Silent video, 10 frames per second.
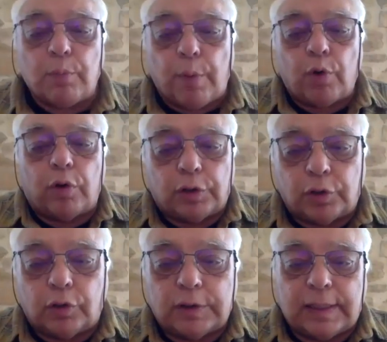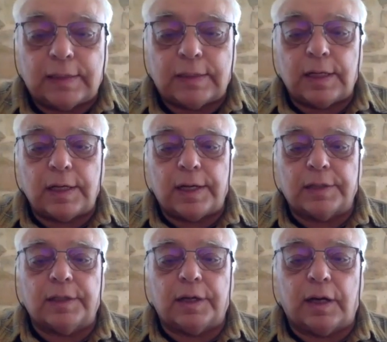un poco dentro de estas
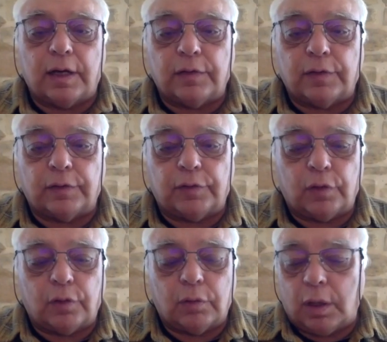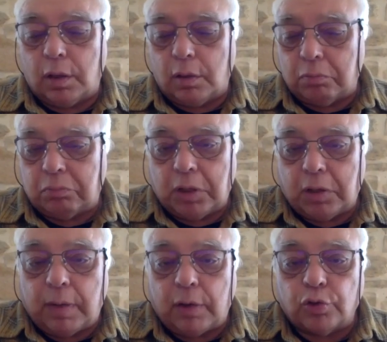líneas de realización que
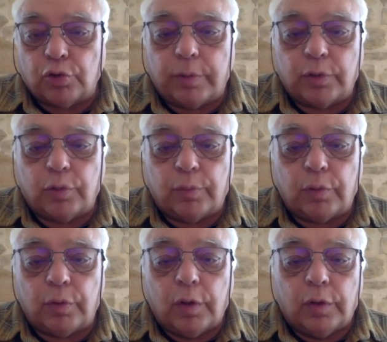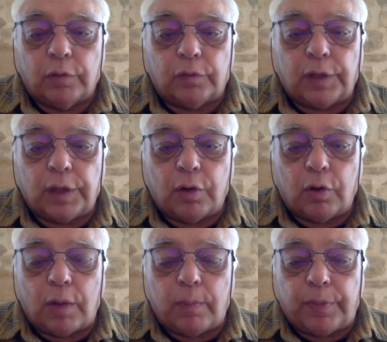tienen varios nombres como cine,
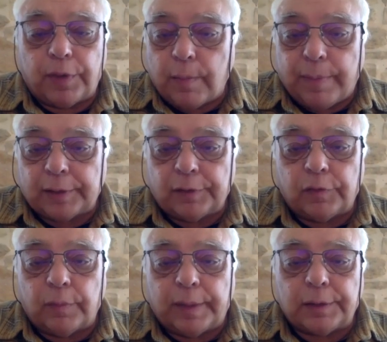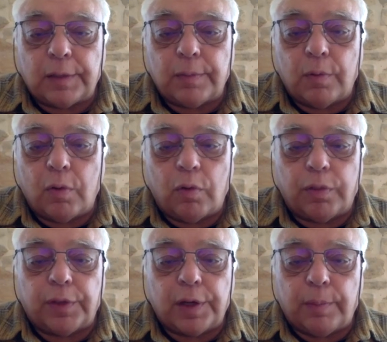cine participativo,
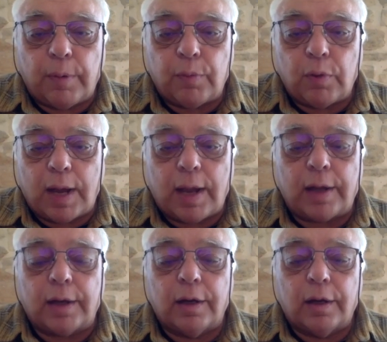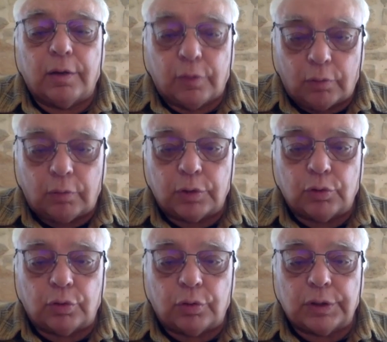cine popular, ¿no?
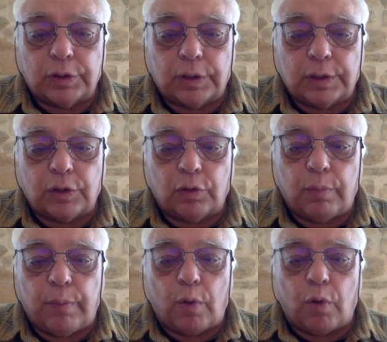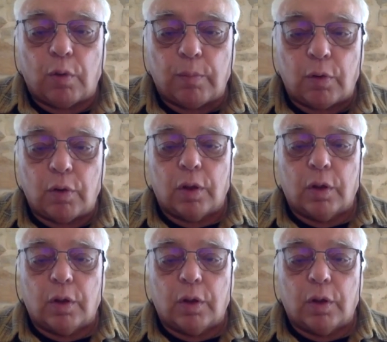Esto es, ha sido un poco como...